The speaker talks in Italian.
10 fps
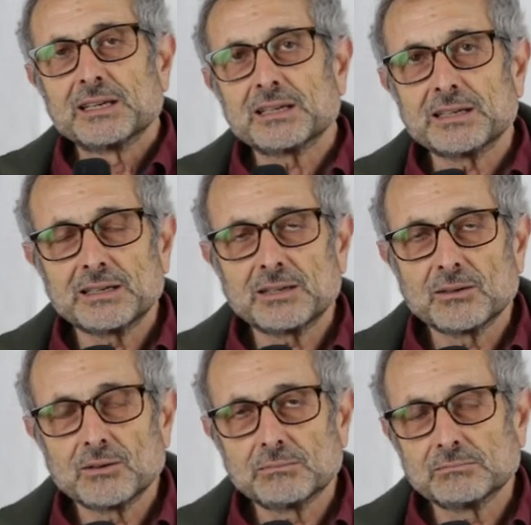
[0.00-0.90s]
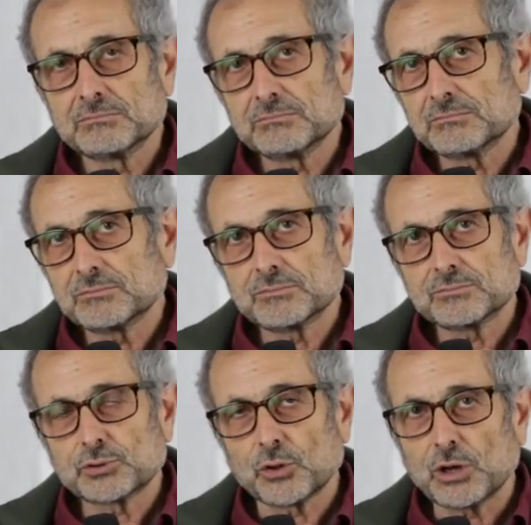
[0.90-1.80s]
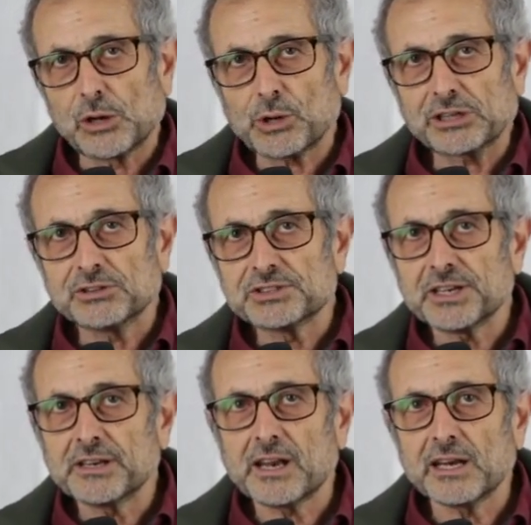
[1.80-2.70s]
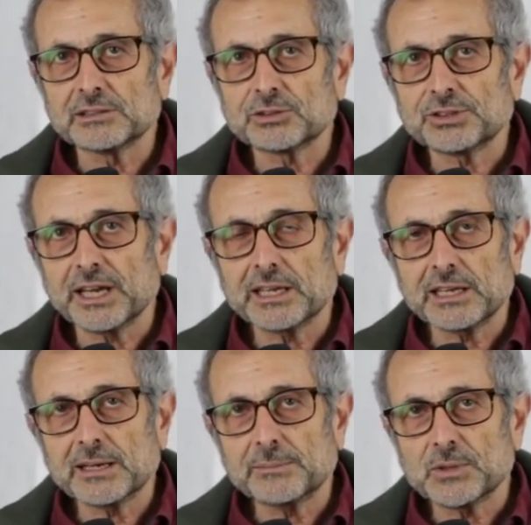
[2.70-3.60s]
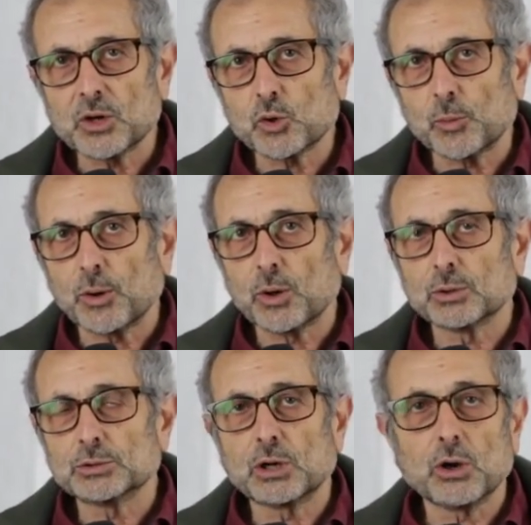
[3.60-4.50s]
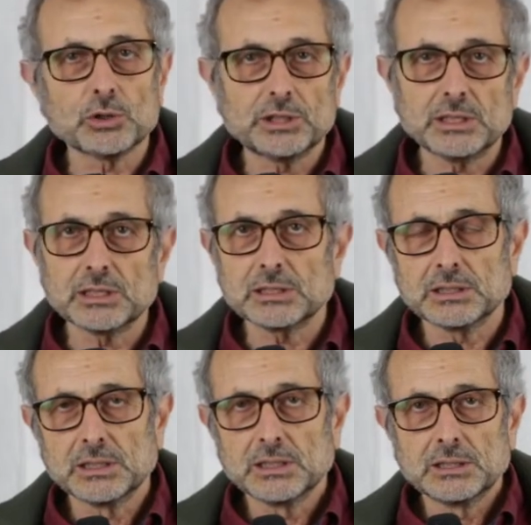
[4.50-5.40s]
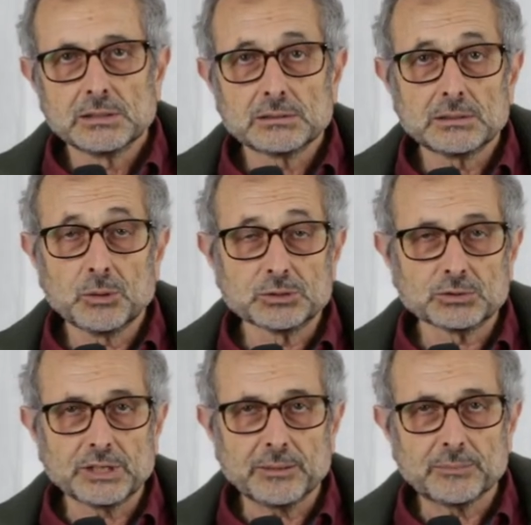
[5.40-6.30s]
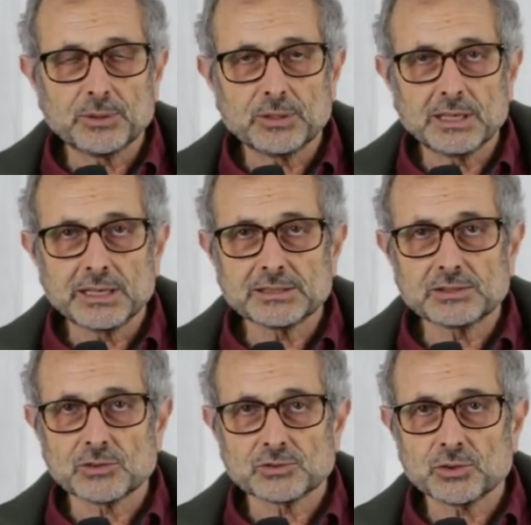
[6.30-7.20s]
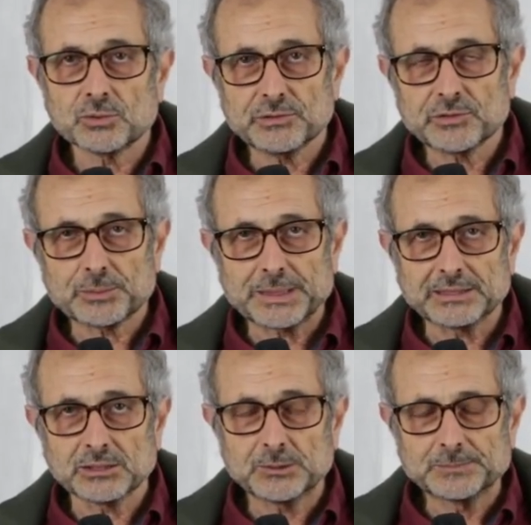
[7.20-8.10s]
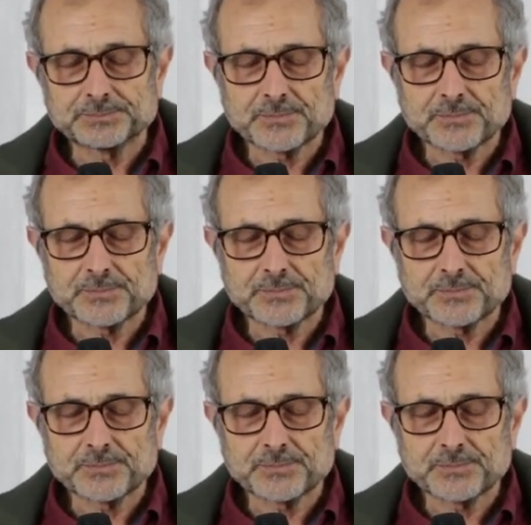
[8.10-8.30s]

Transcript: eh, sono laureato in ingegneria elettrotecnica, mi occupo di coding da molto tempo, anche se non sono un informatico.